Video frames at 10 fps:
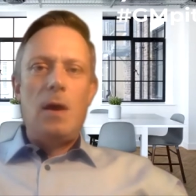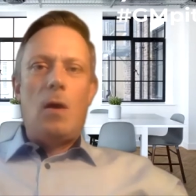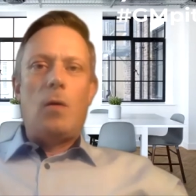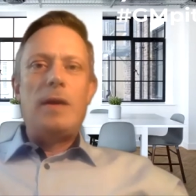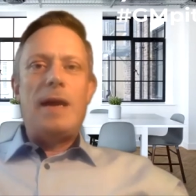
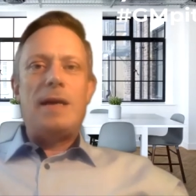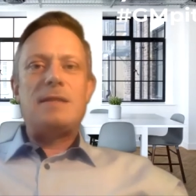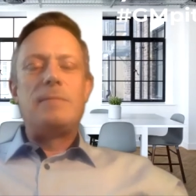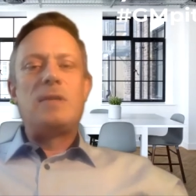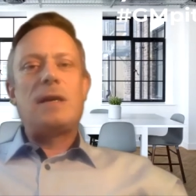Und erst
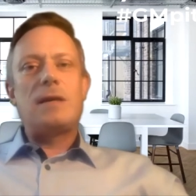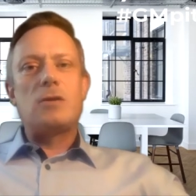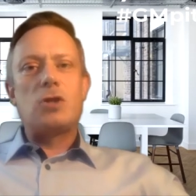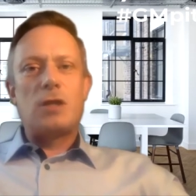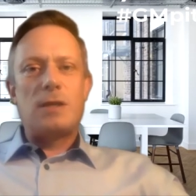im dritten
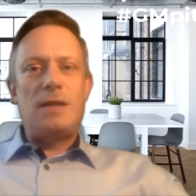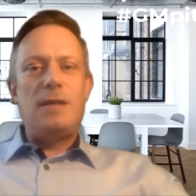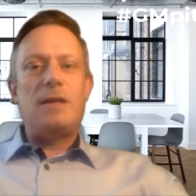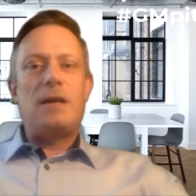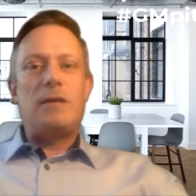Schritt gehe
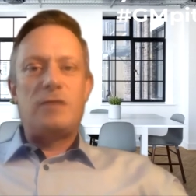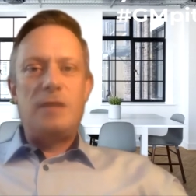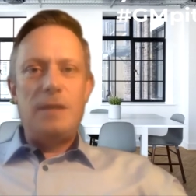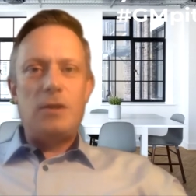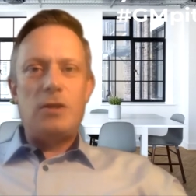ich aufs
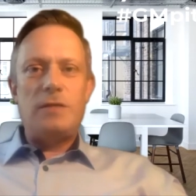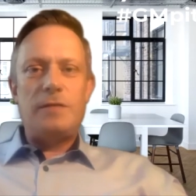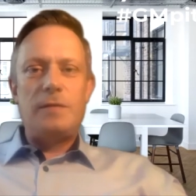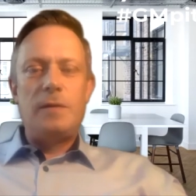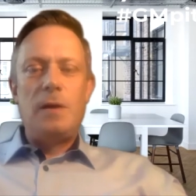
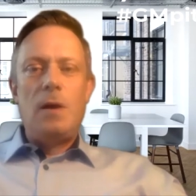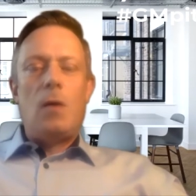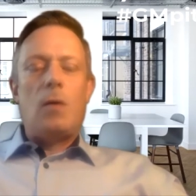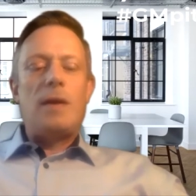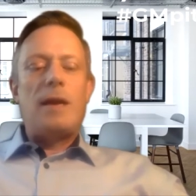Segelschiff.
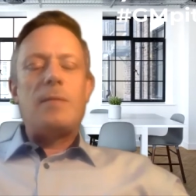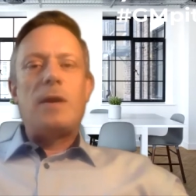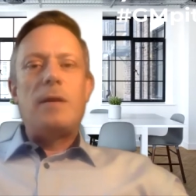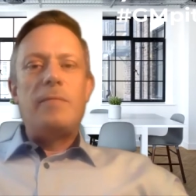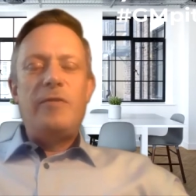Und dann hat
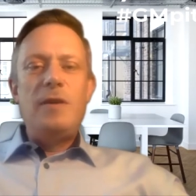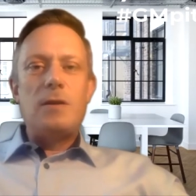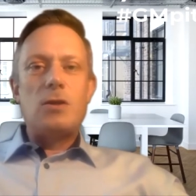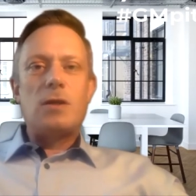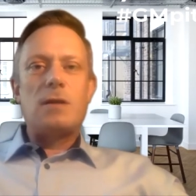man im
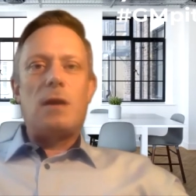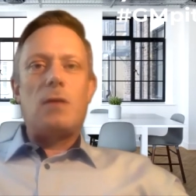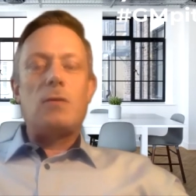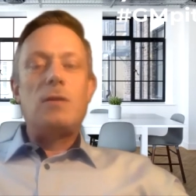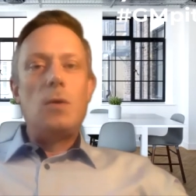vierten Schritt auch
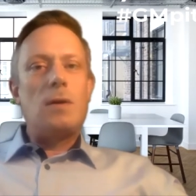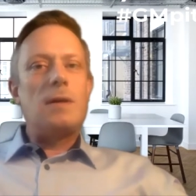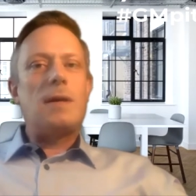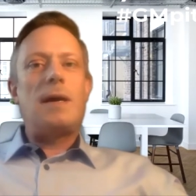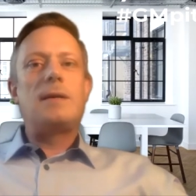die
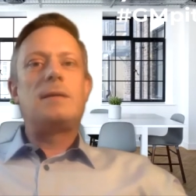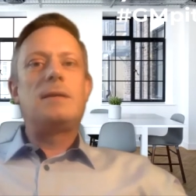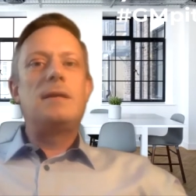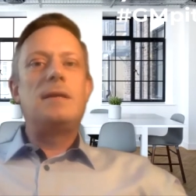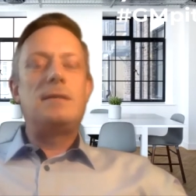Möglichkeit,
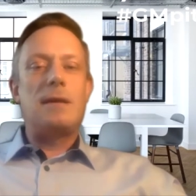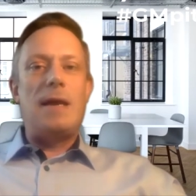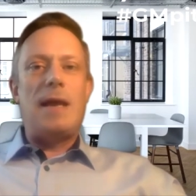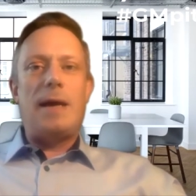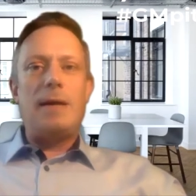dies
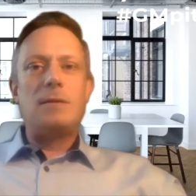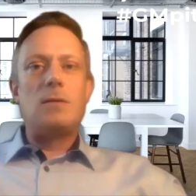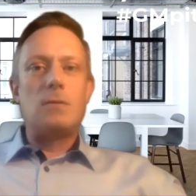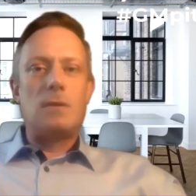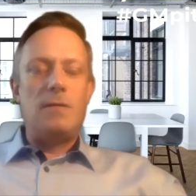Erlernte
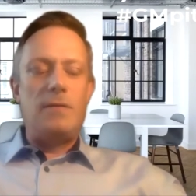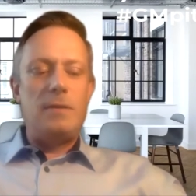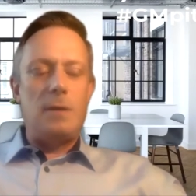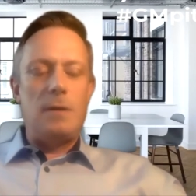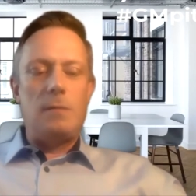und,
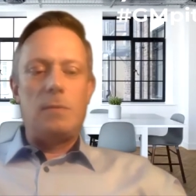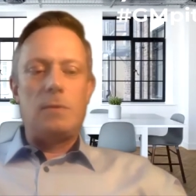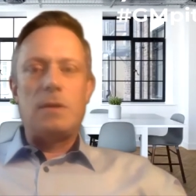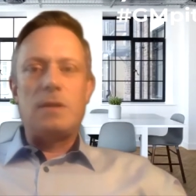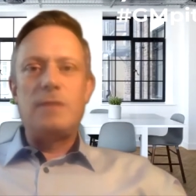äh,
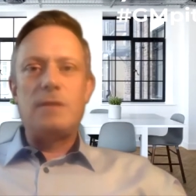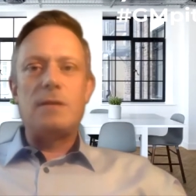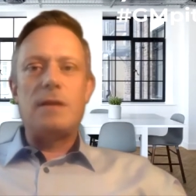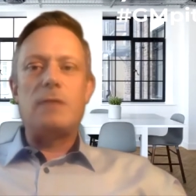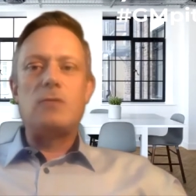und das Wissen
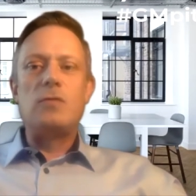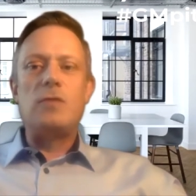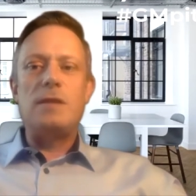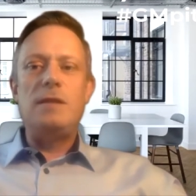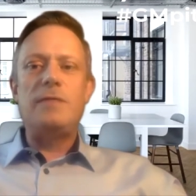dann zu
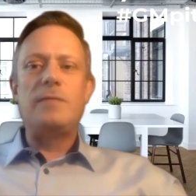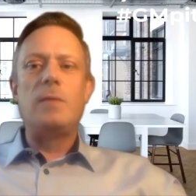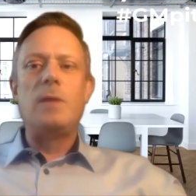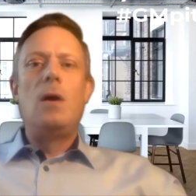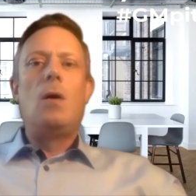
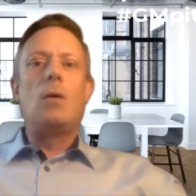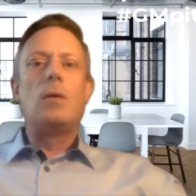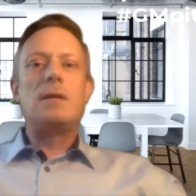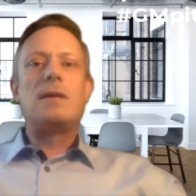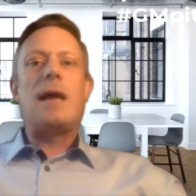vertiefen
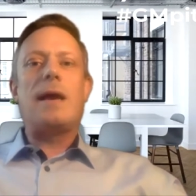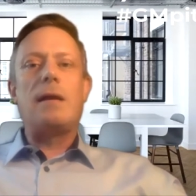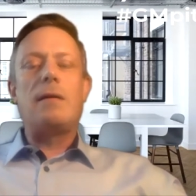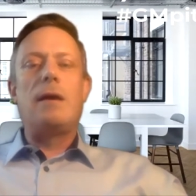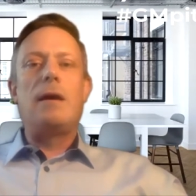und dann
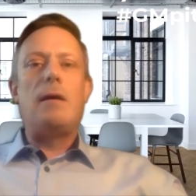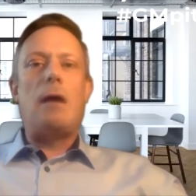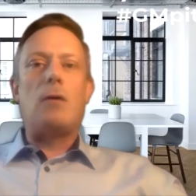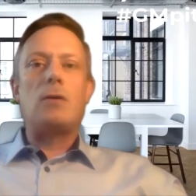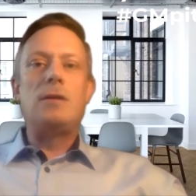äh,
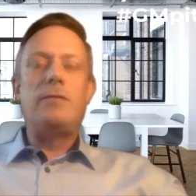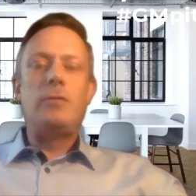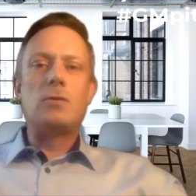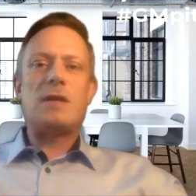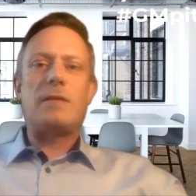auch die
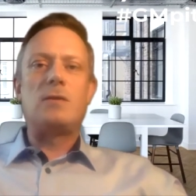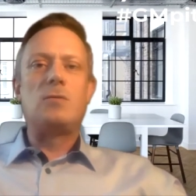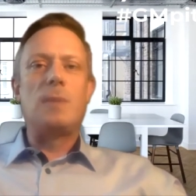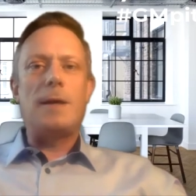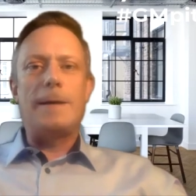Führungskräfte
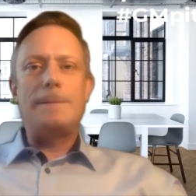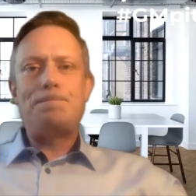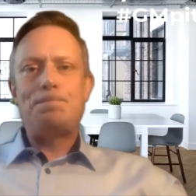zu begleiten.